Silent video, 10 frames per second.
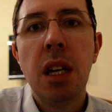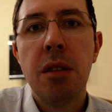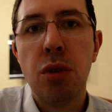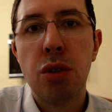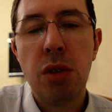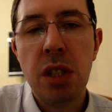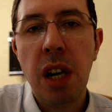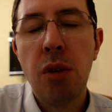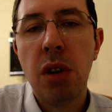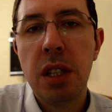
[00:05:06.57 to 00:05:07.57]
Вот, то есть
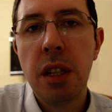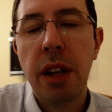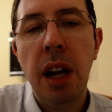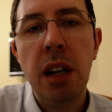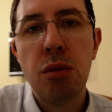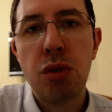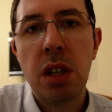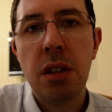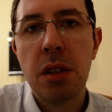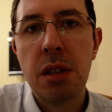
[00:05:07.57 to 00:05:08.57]
я уходил реально
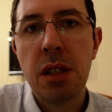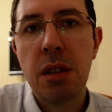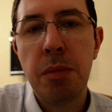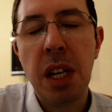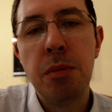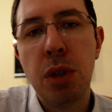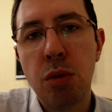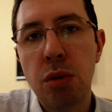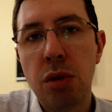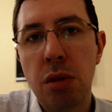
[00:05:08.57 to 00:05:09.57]
уже за 5
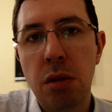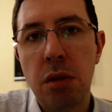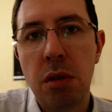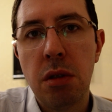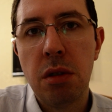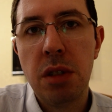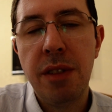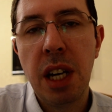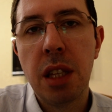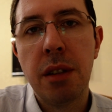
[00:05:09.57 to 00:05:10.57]
минут э,
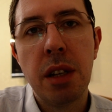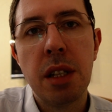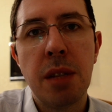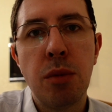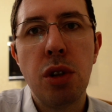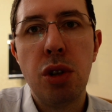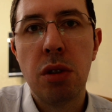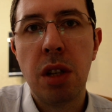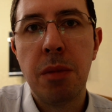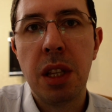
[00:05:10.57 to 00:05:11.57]
девятого, и за мной еще
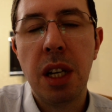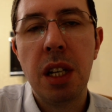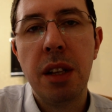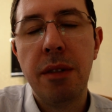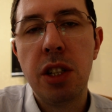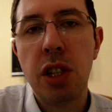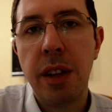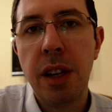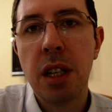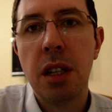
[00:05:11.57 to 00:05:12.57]
там одна или два
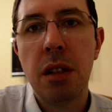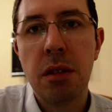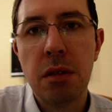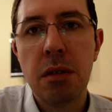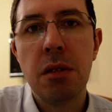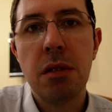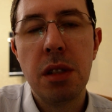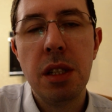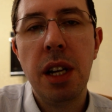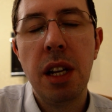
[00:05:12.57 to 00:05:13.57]
человека
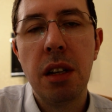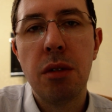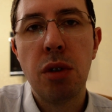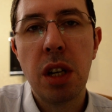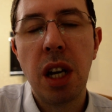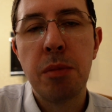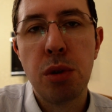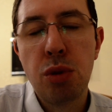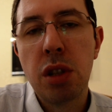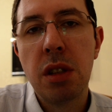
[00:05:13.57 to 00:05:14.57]
сидели, но их
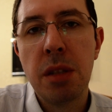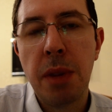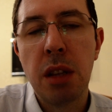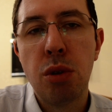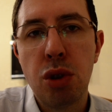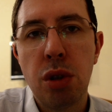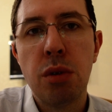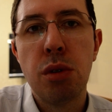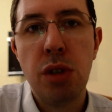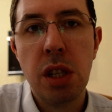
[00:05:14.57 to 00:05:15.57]
обслужат, несмотря на то, что
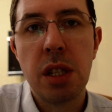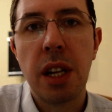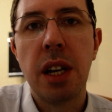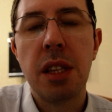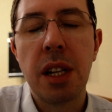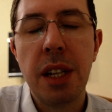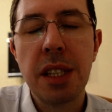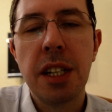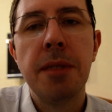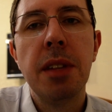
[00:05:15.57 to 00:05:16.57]
вот случилась такая
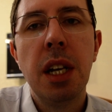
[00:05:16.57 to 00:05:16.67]
накладка